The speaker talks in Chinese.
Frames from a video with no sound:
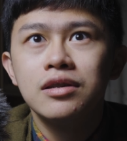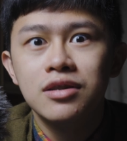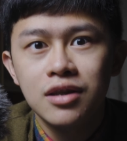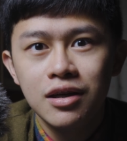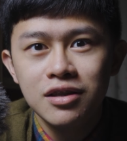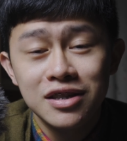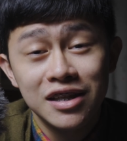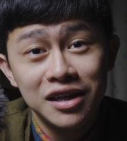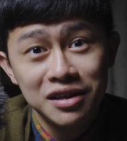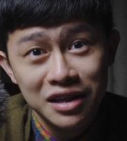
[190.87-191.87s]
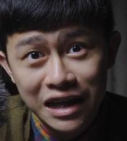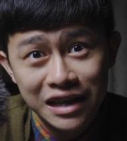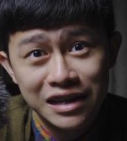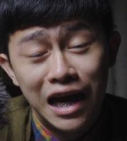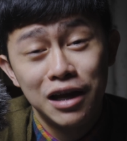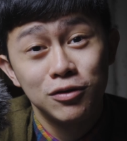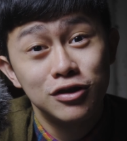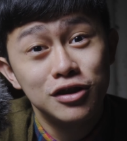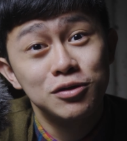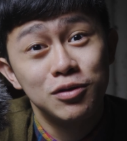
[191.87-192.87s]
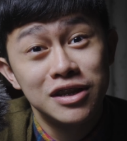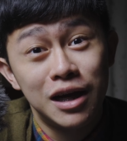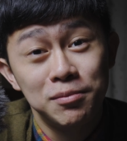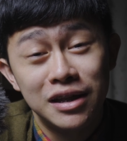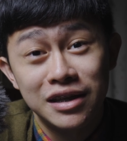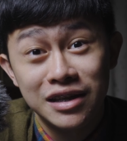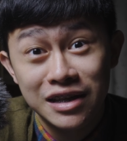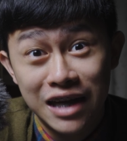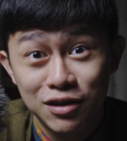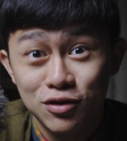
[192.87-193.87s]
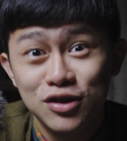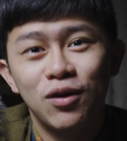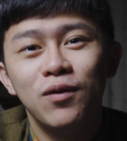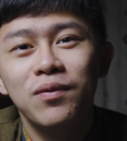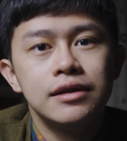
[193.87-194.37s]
身心灵还有视觉上面的一个感受。